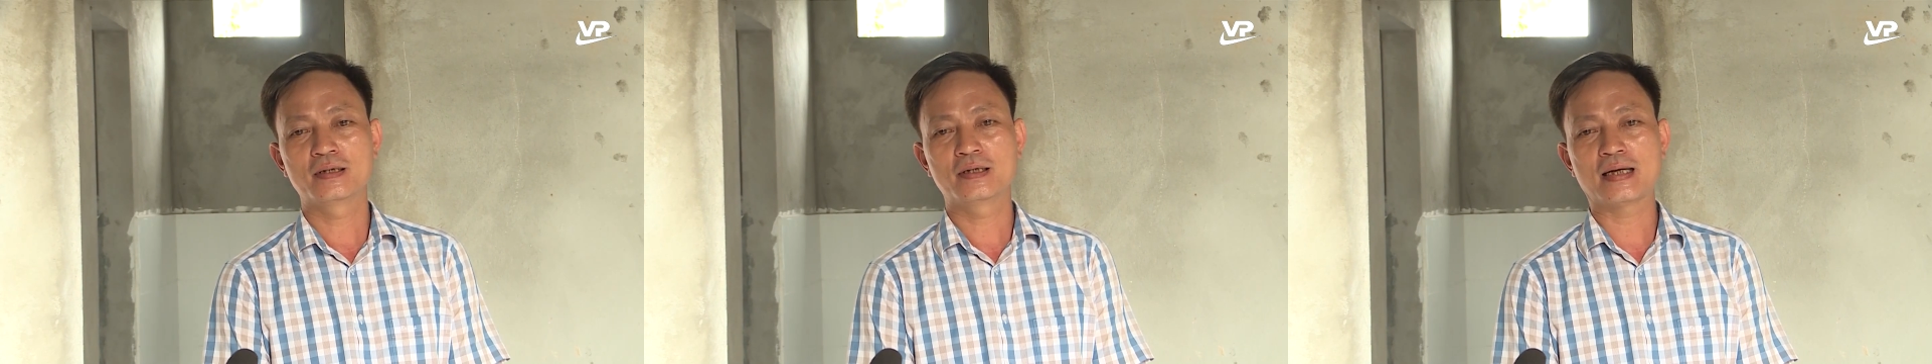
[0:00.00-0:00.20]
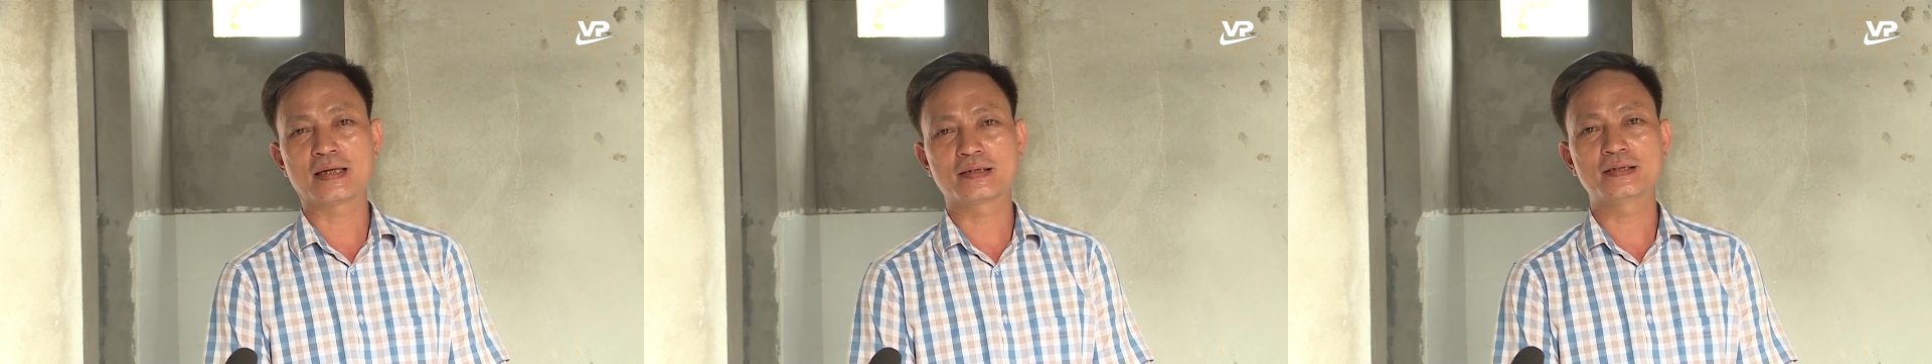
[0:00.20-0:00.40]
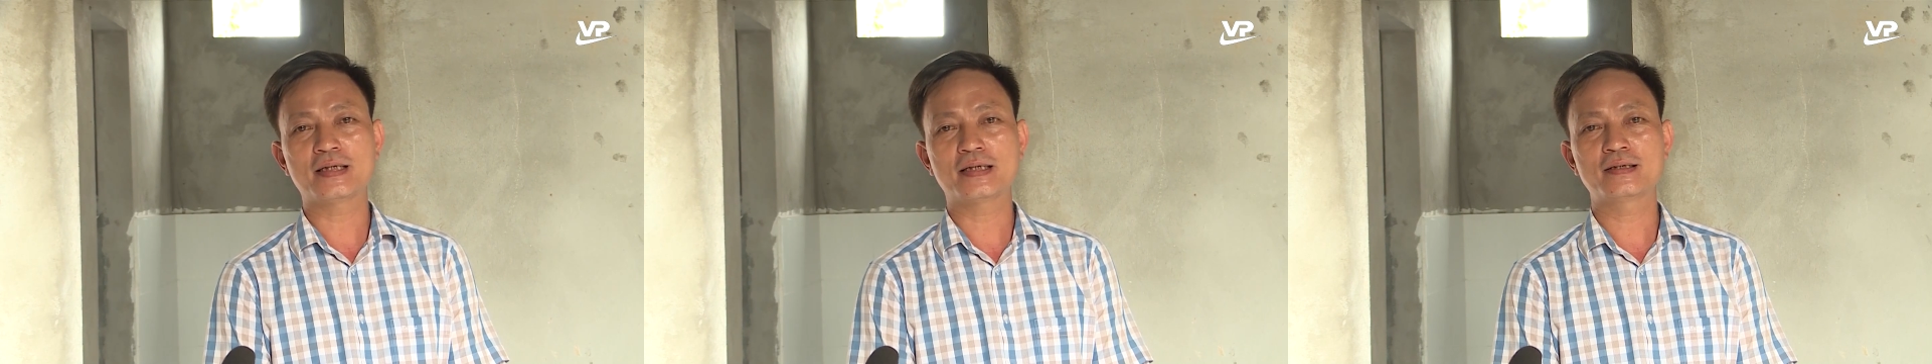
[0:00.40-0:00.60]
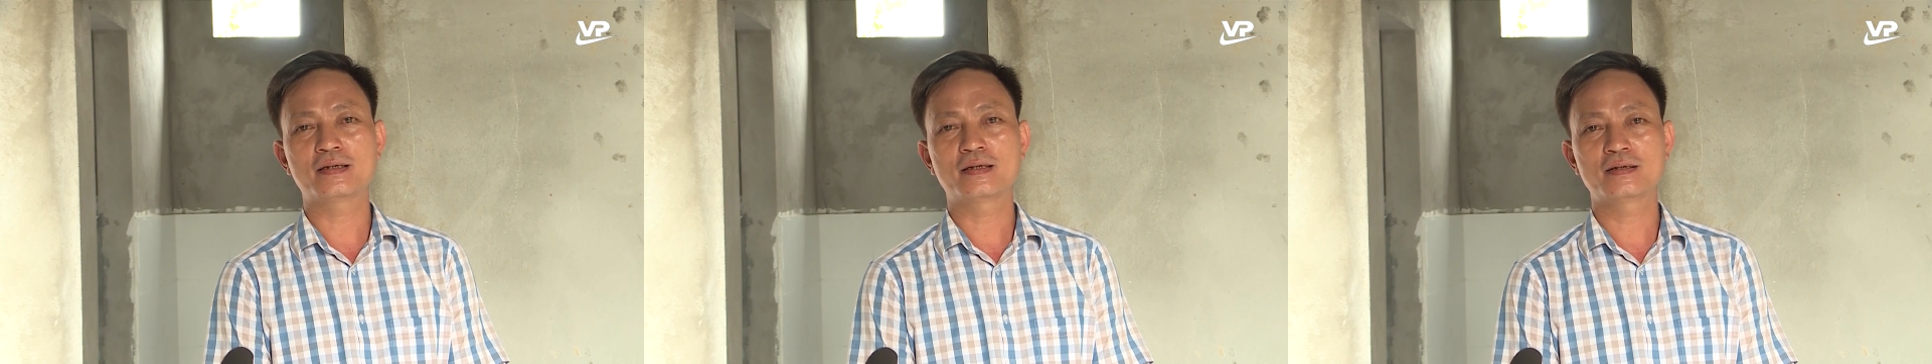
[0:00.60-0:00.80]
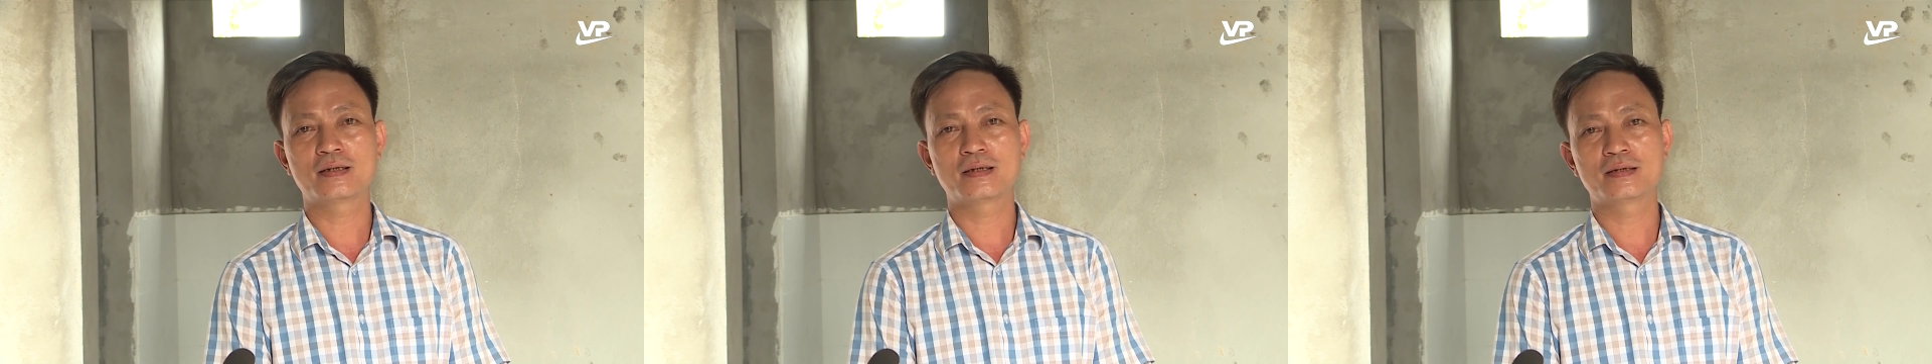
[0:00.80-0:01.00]
ngân hàng chính sách
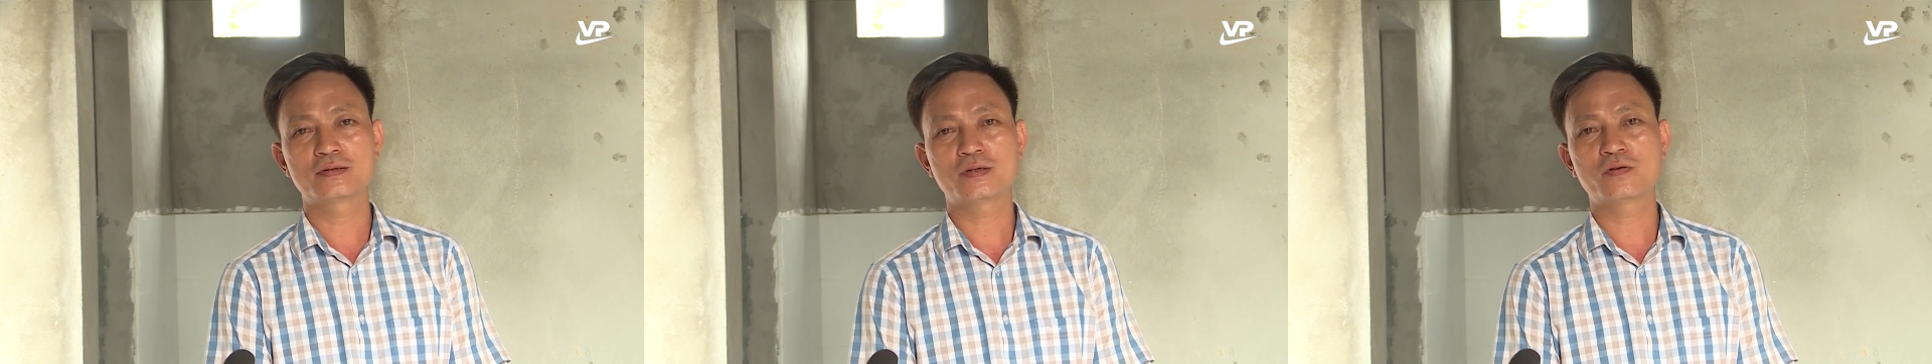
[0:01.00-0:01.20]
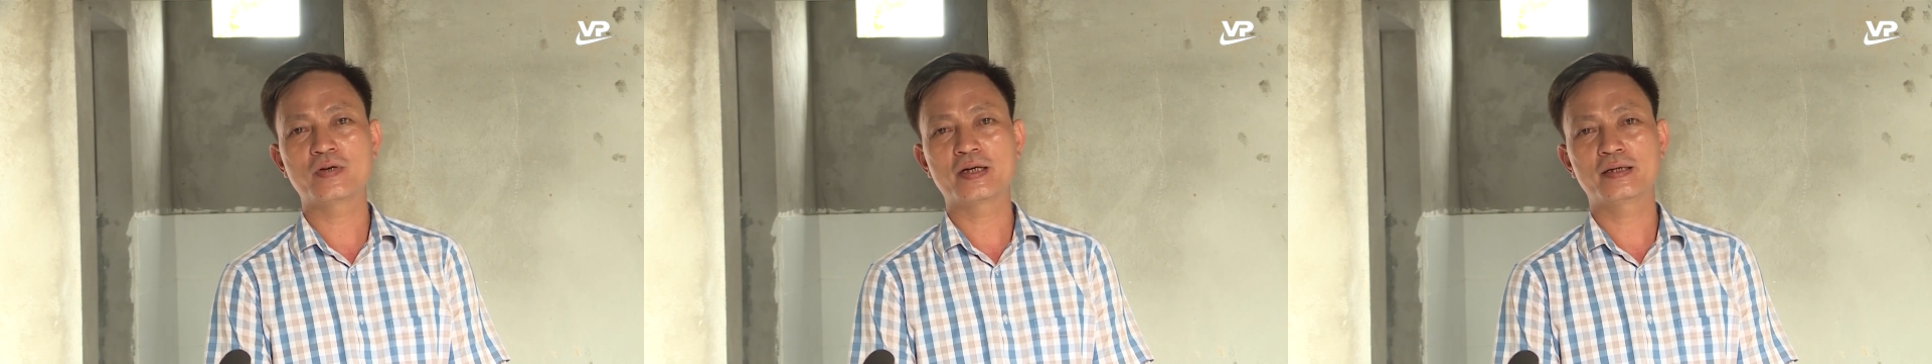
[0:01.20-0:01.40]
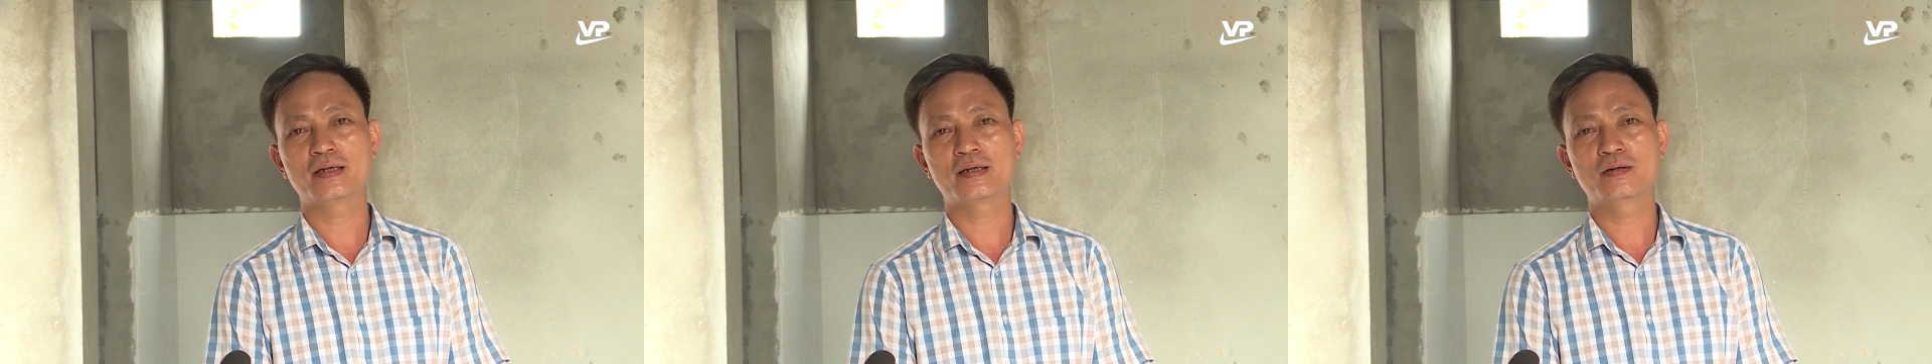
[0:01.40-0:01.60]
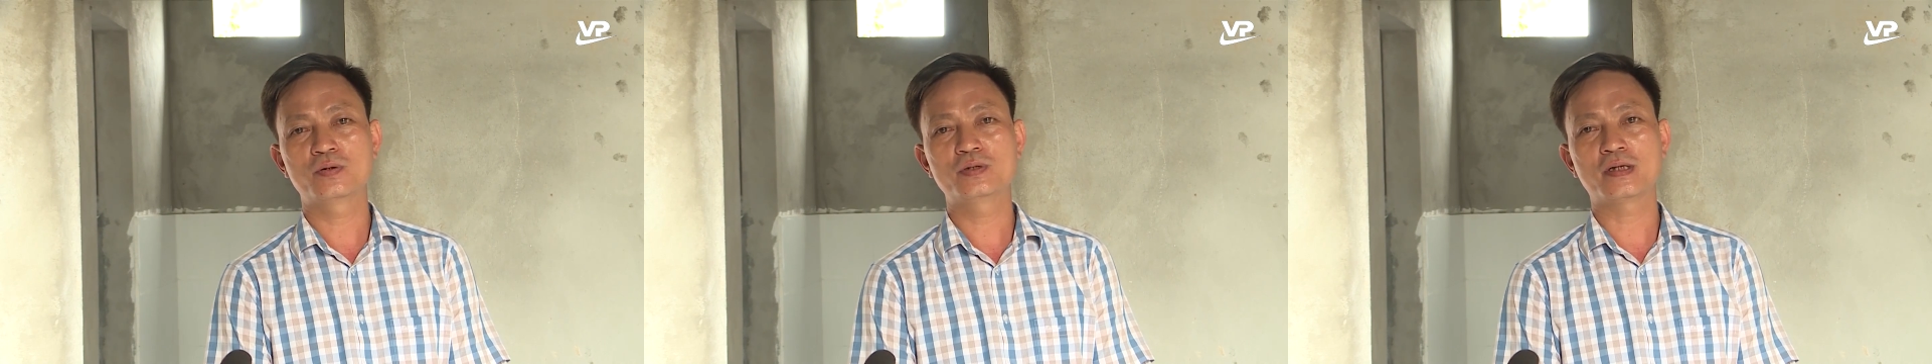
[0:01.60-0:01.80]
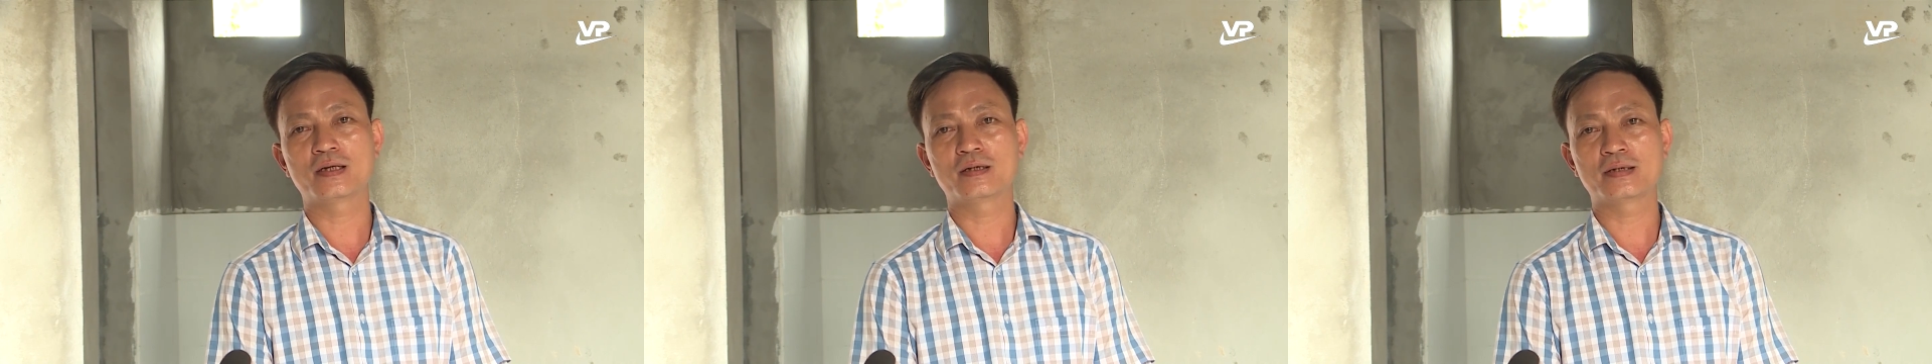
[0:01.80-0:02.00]
là cho vay
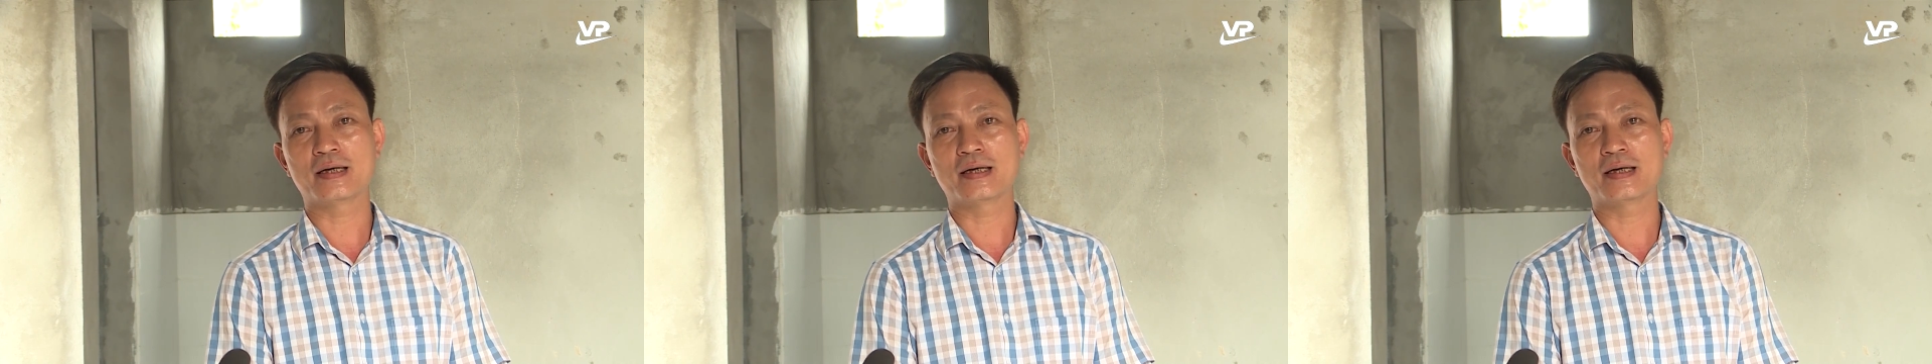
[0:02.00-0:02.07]
hỗ trợ